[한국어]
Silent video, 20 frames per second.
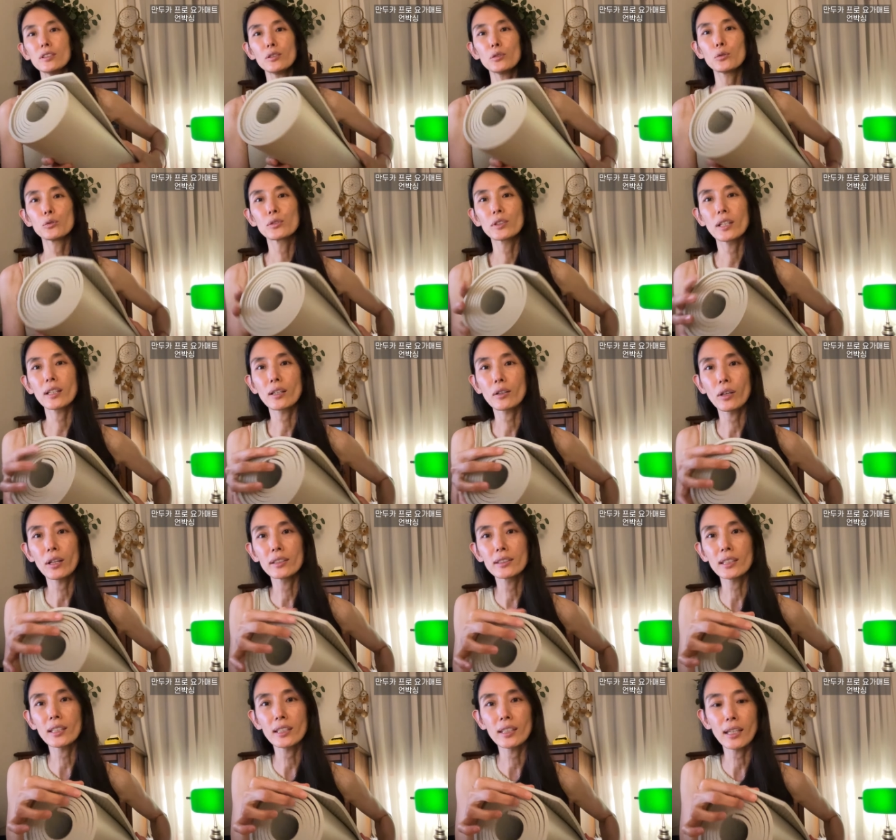두께가
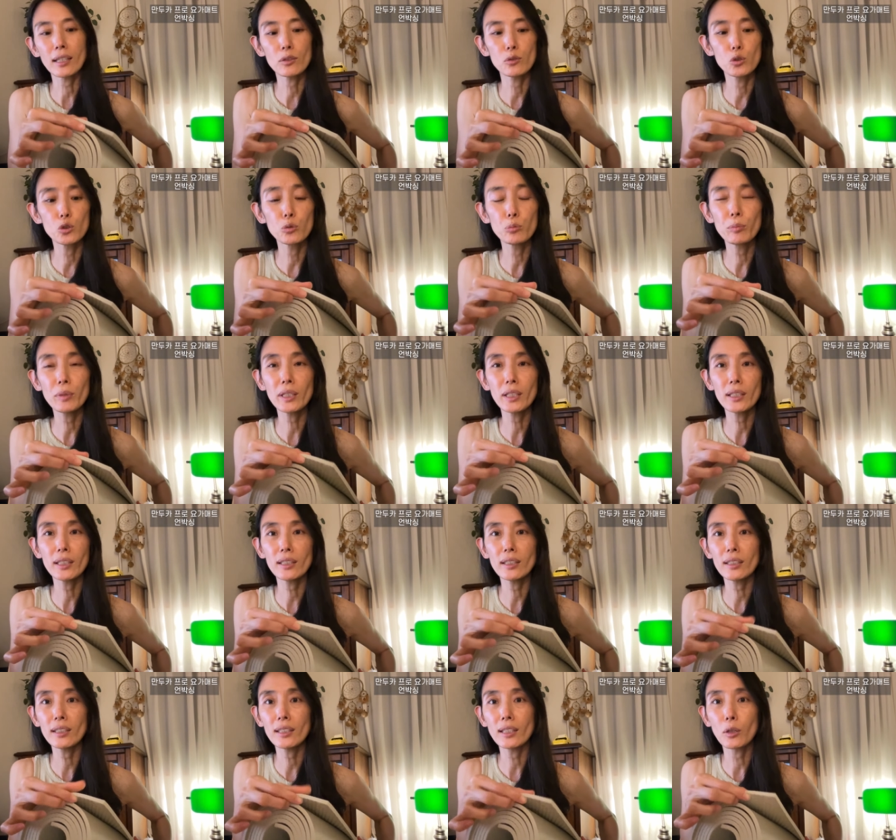굉장히 한
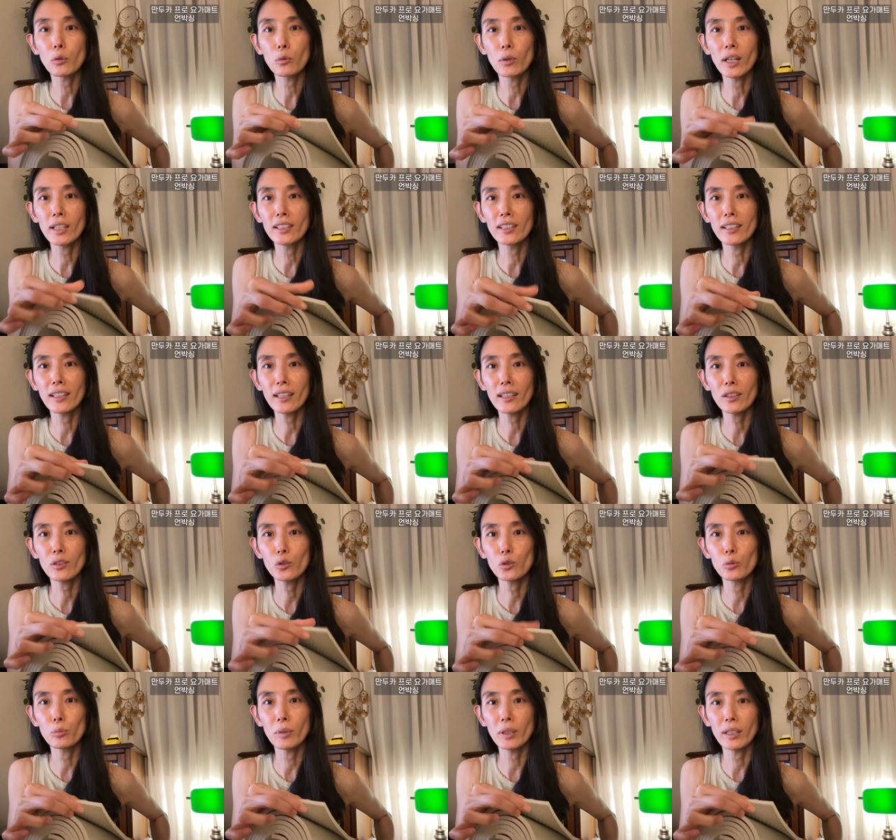6mm라고 하는데
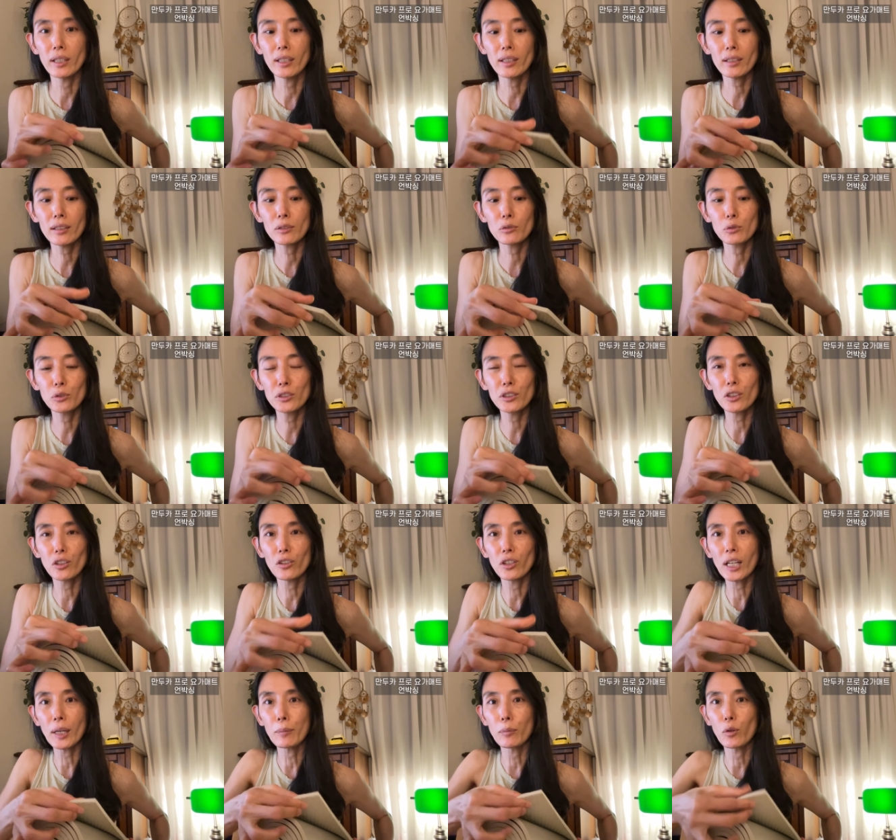6mm
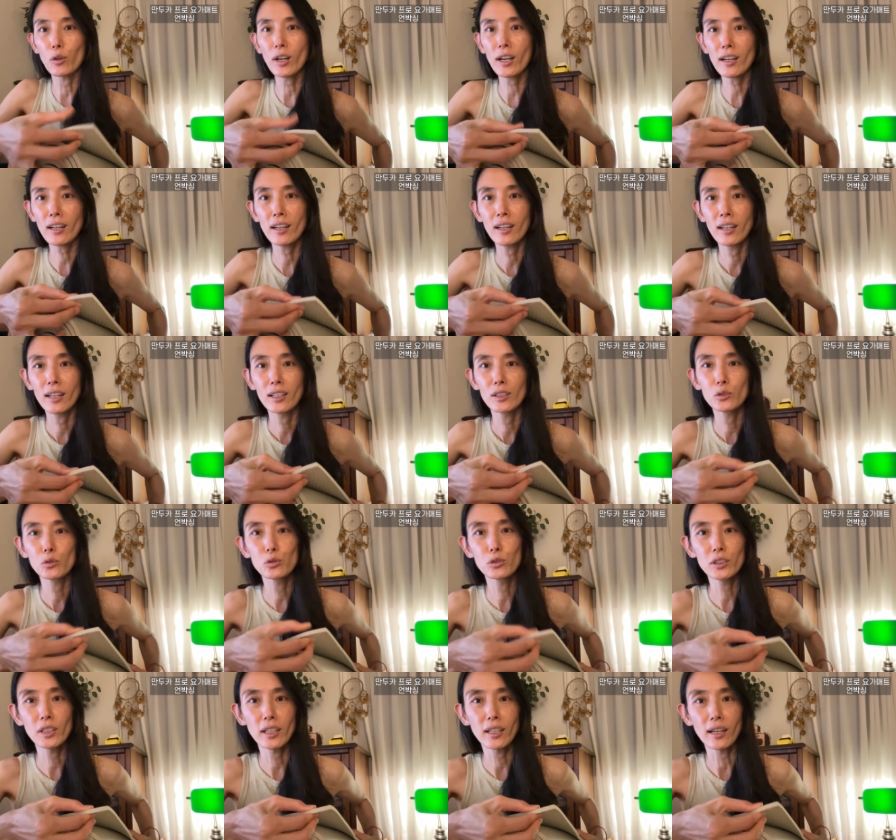쿠션감과
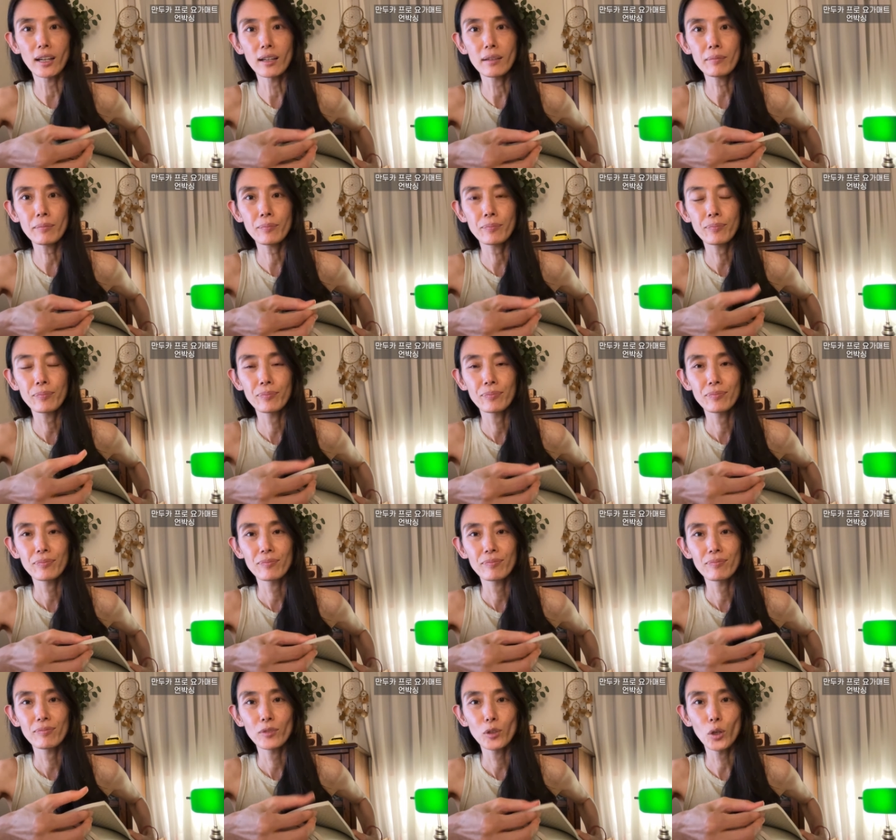두께감
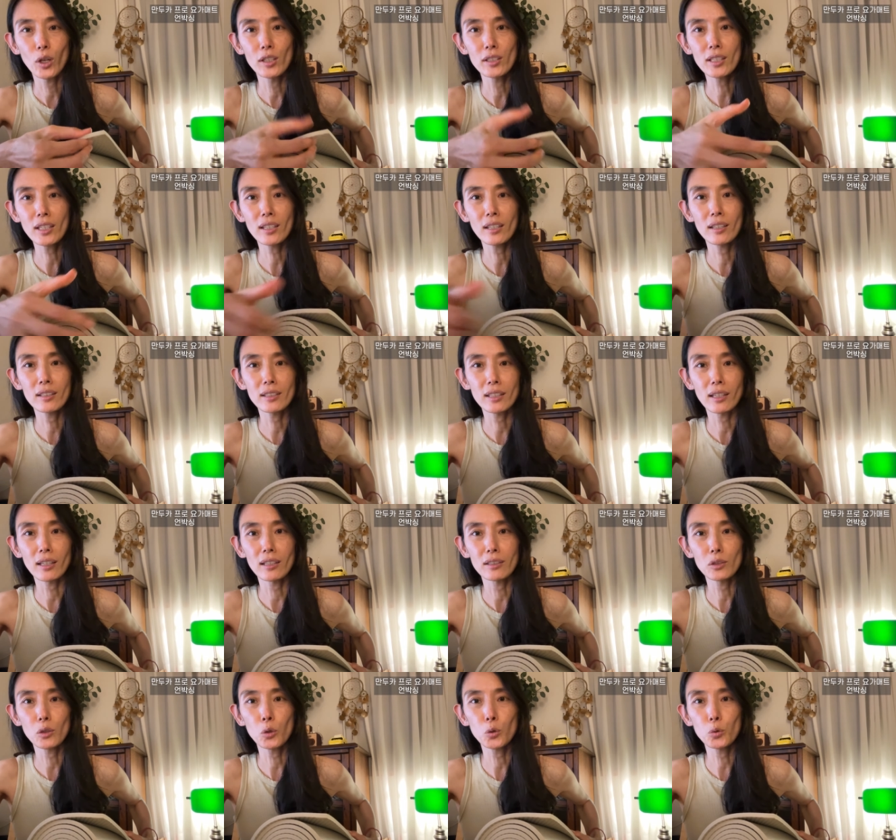굉장히 제가
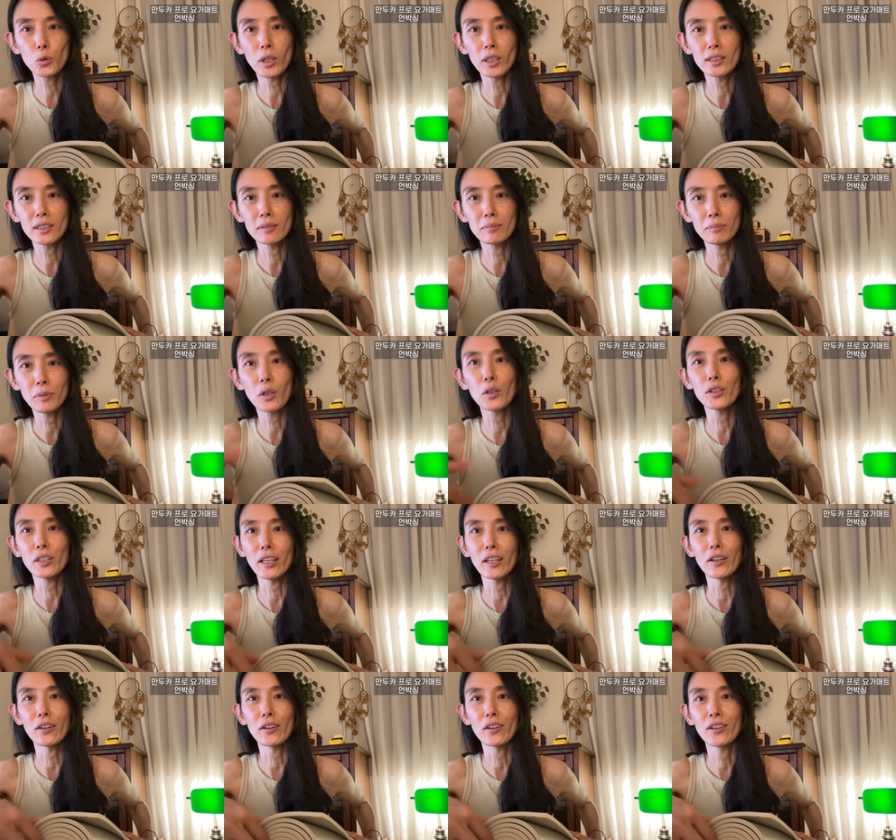선호하는
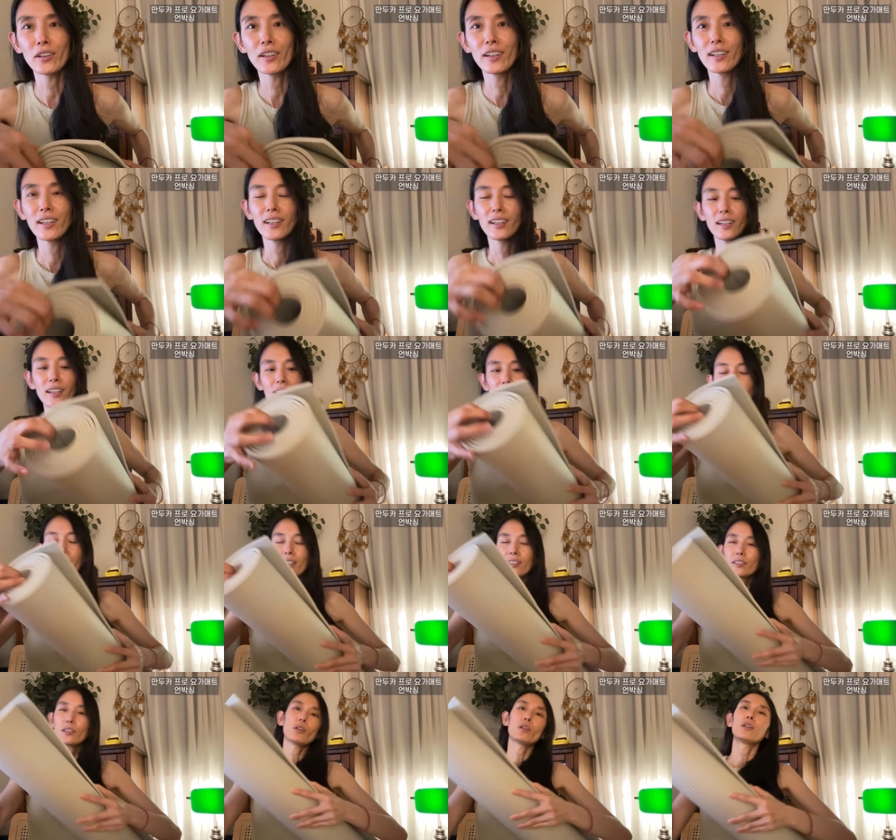편이에요.
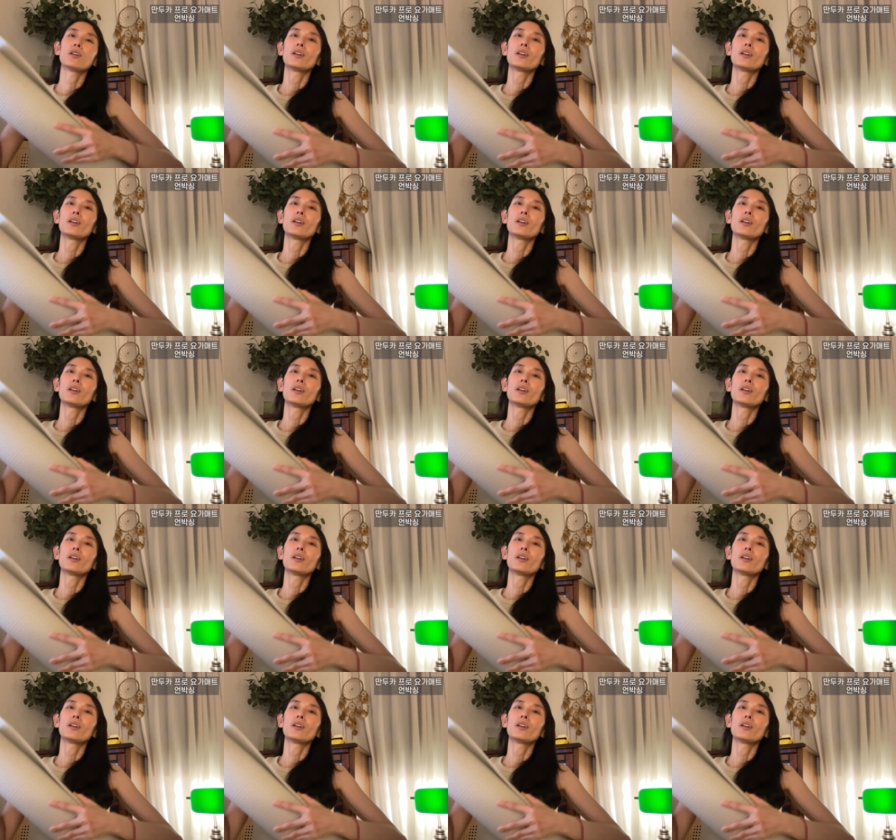그래서